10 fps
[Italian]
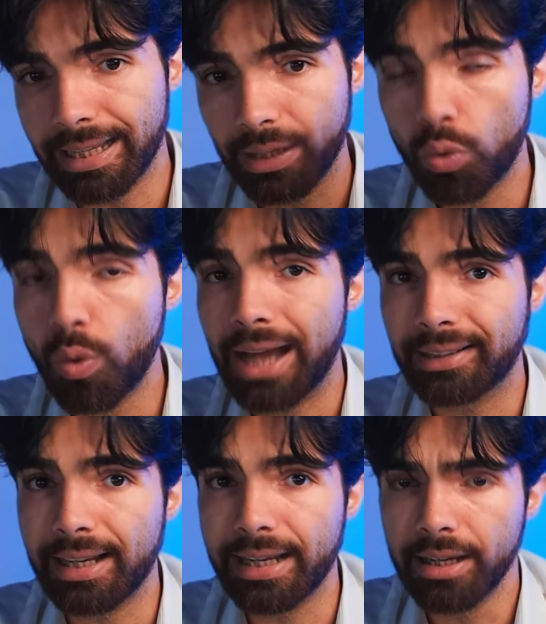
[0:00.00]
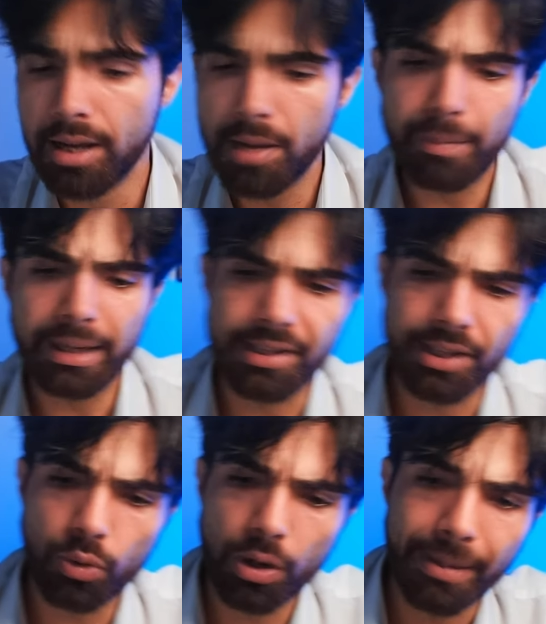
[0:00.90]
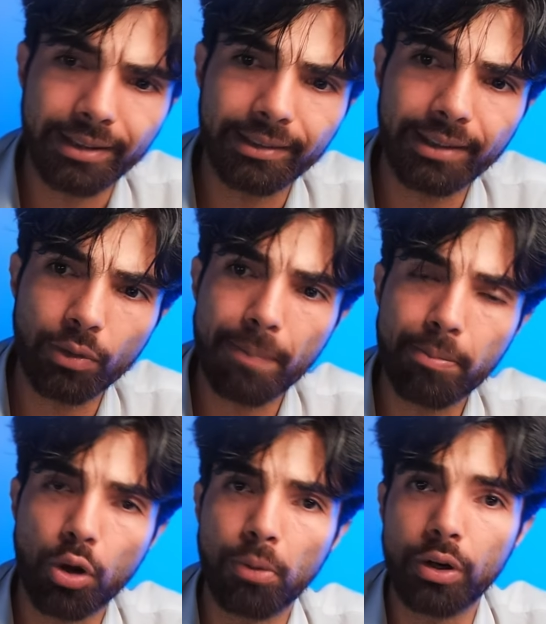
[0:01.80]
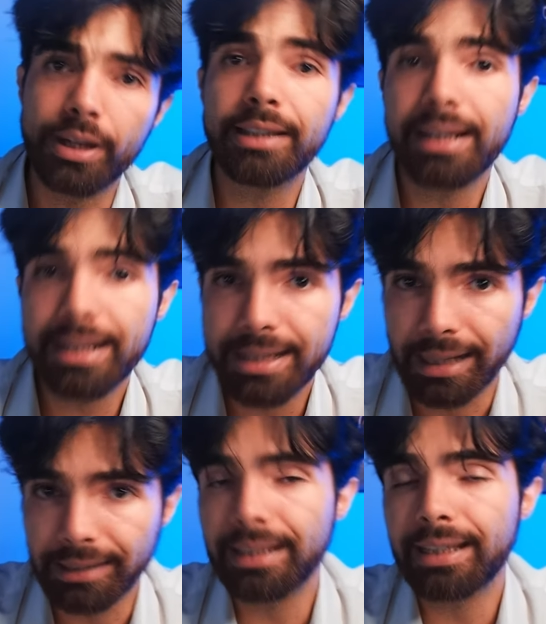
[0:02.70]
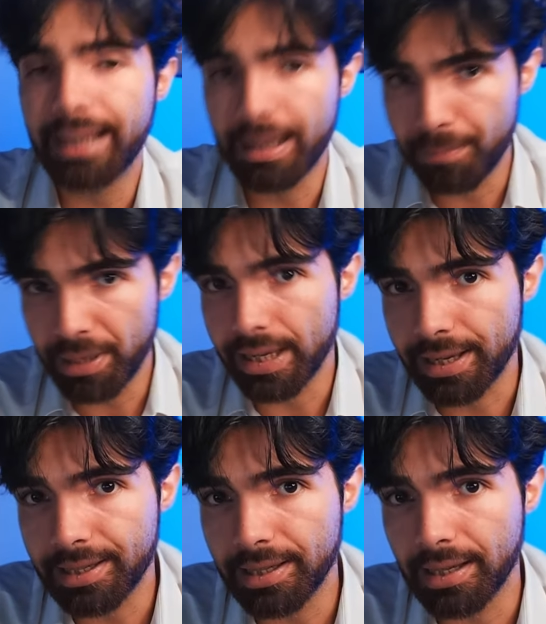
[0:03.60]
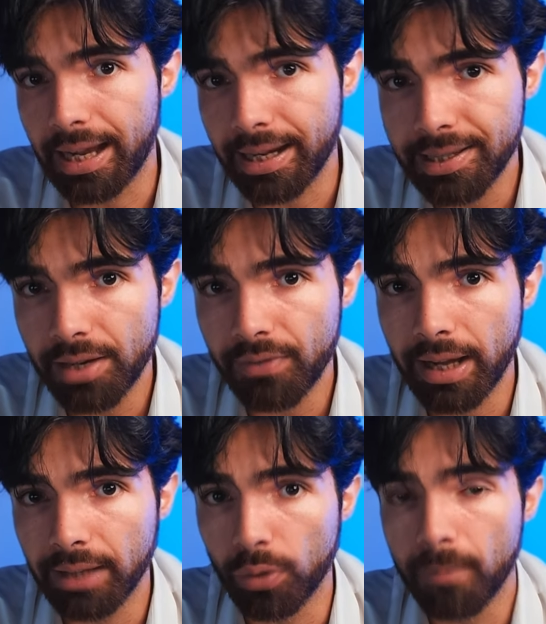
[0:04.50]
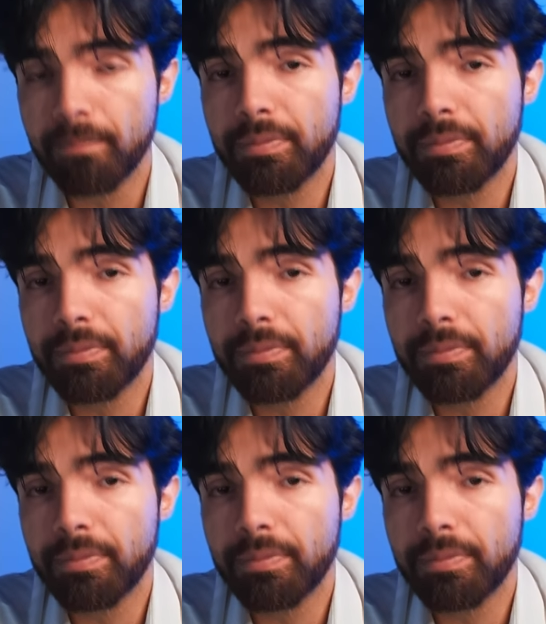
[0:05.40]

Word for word: guardali perché è sicuramente una promo interessante che BingX ha riservato